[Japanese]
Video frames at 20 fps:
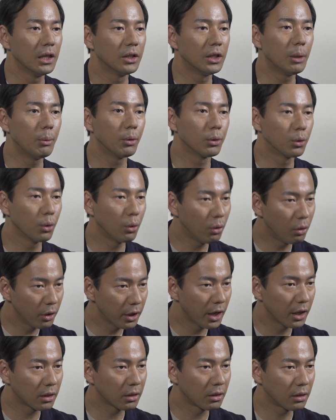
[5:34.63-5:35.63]
でもどう
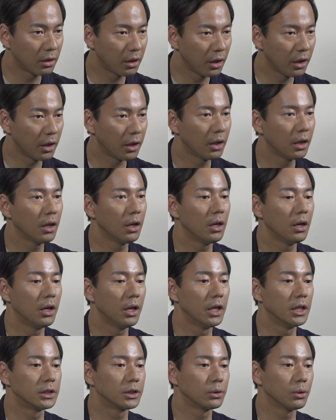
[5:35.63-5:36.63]
やって
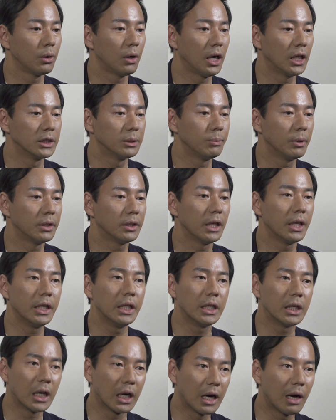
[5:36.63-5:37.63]
レースを始めて
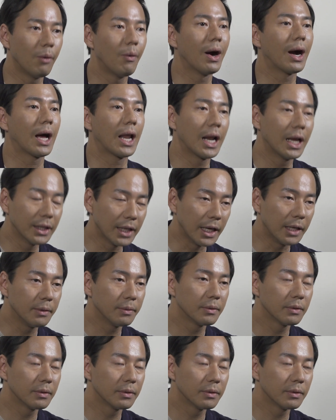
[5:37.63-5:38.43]
いいかがわからない